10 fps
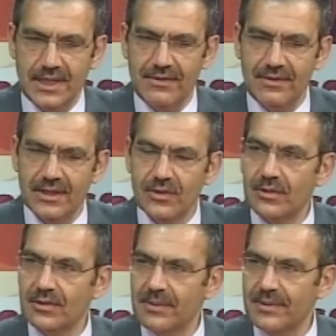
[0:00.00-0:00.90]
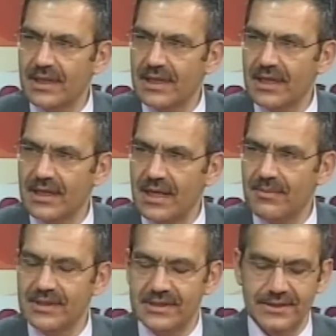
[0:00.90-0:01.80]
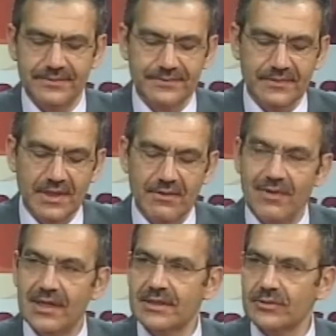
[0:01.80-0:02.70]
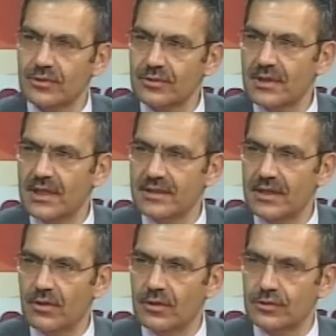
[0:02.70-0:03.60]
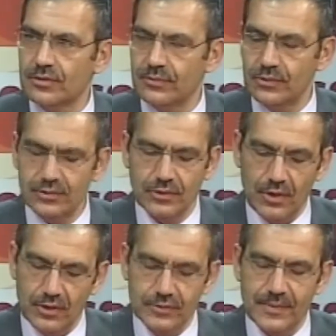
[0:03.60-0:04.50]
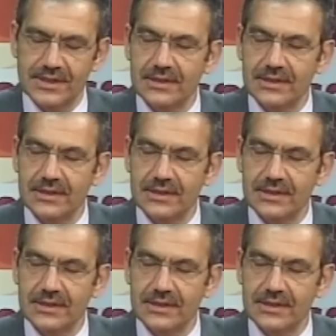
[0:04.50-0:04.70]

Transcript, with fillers: evlilik yoluyla bir araya gelmesi varsa çocuklarından oluşmuş. Yeterli oluşması.